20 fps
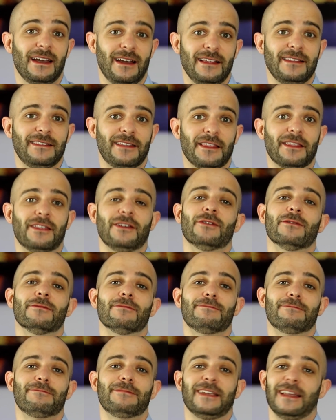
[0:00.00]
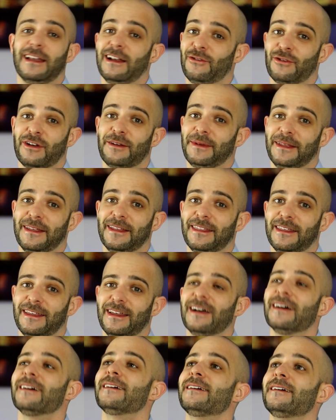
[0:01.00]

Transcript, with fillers: era la intención y era lo que me decía.